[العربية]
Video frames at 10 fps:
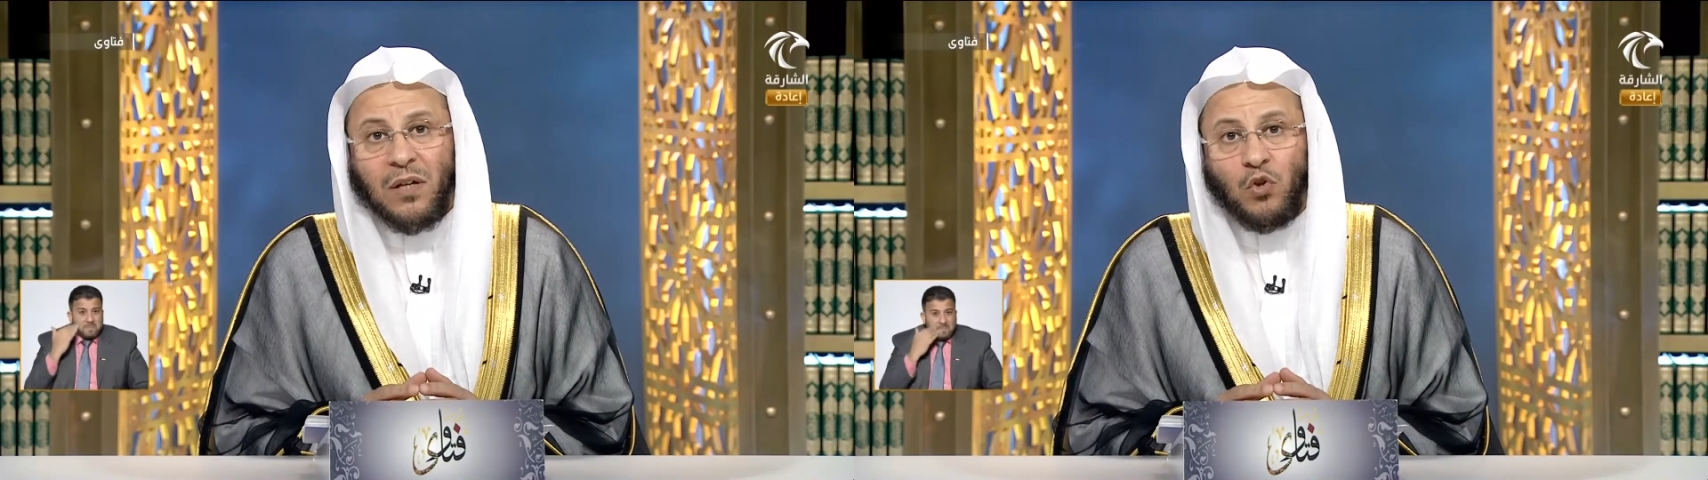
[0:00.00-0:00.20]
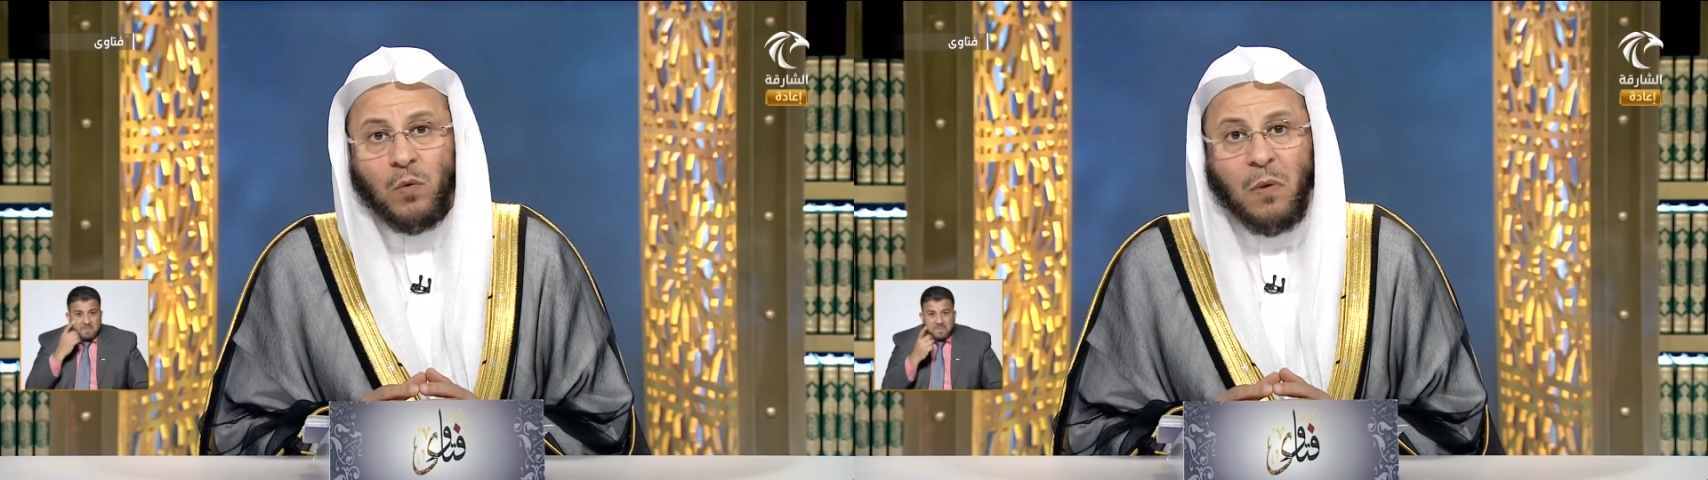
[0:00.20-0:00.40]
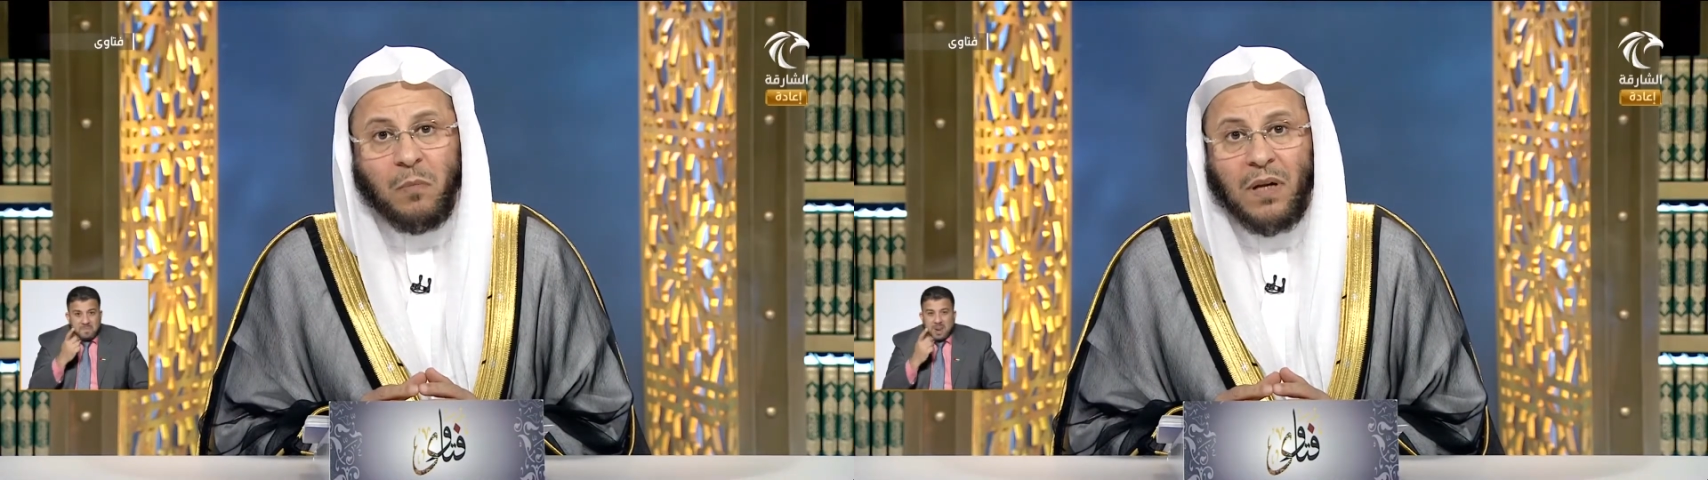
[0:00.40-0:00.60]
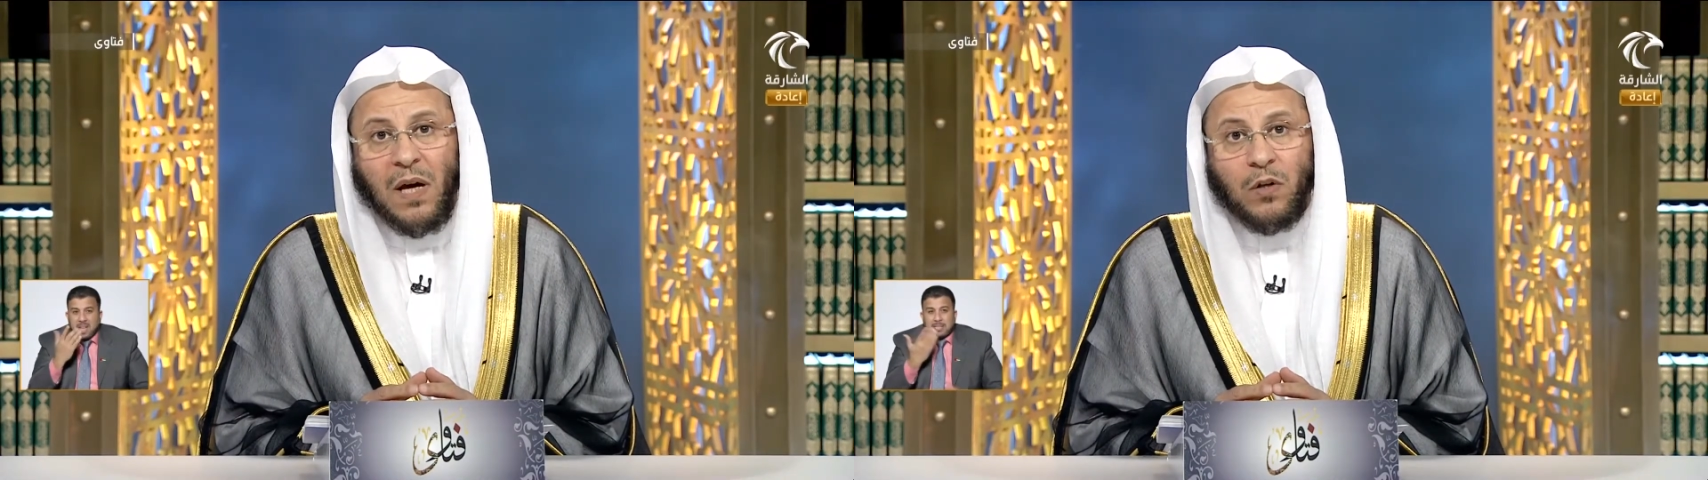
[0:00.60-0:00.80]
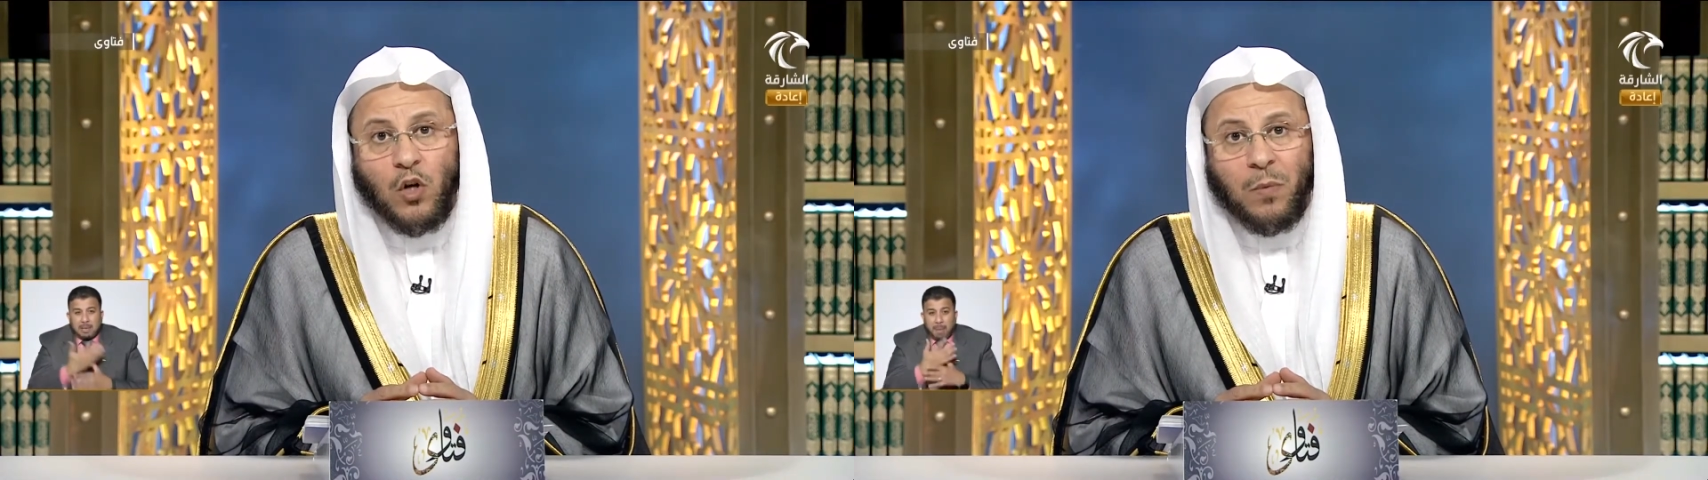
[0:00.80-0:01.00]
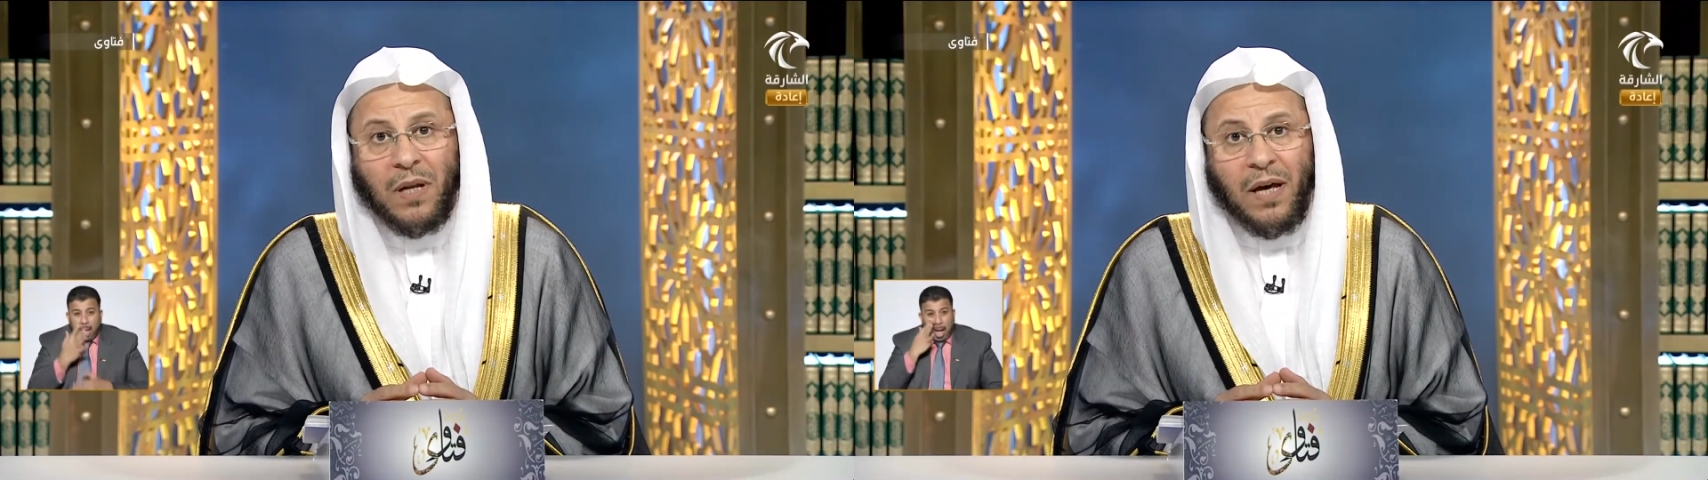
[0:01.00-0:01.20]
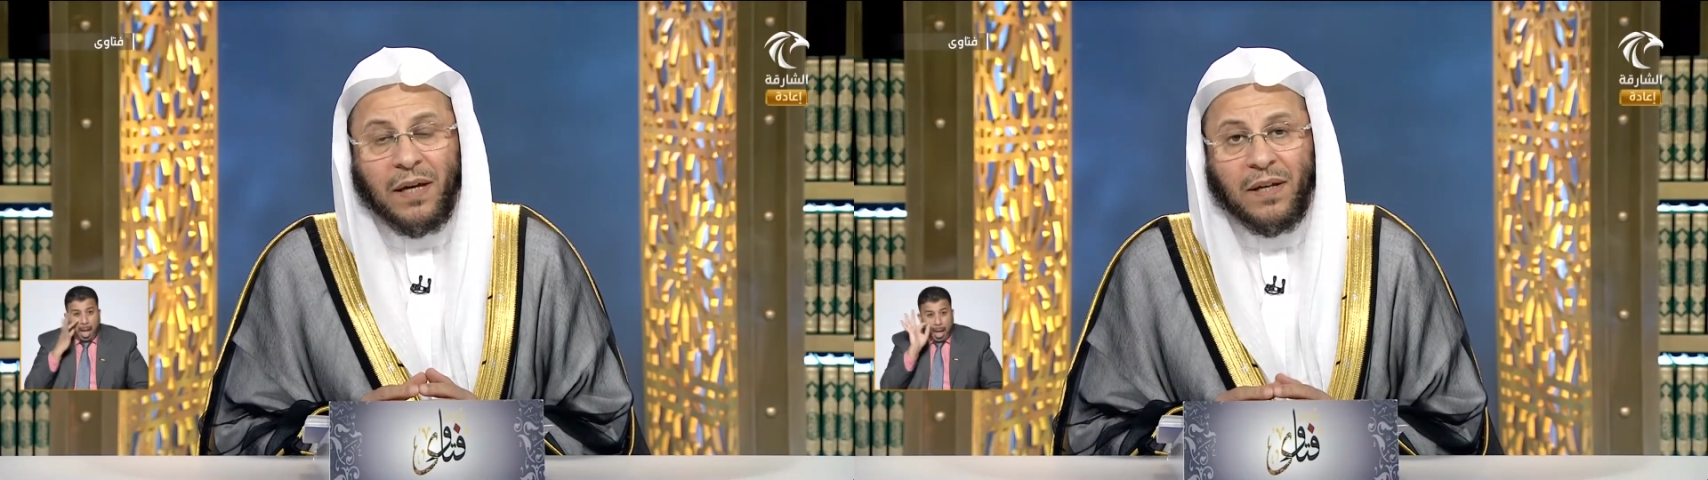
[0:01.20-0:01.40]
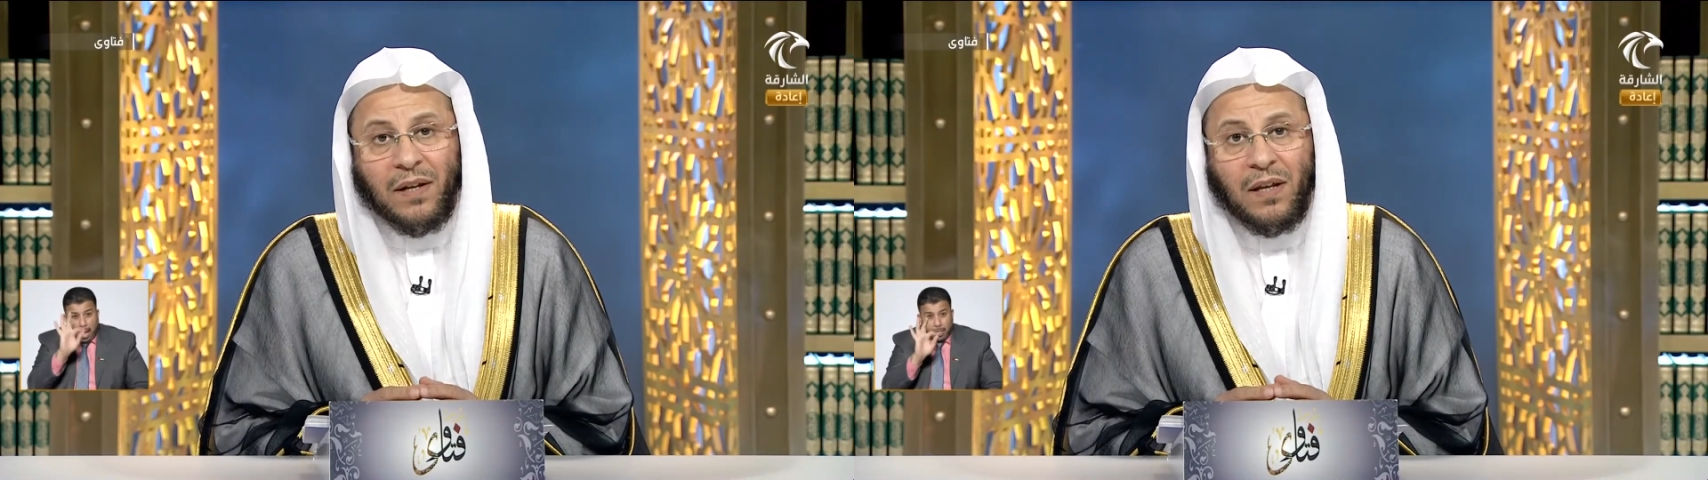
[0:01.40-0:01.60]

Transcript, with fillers: تؤمن بالله واليوم الآخر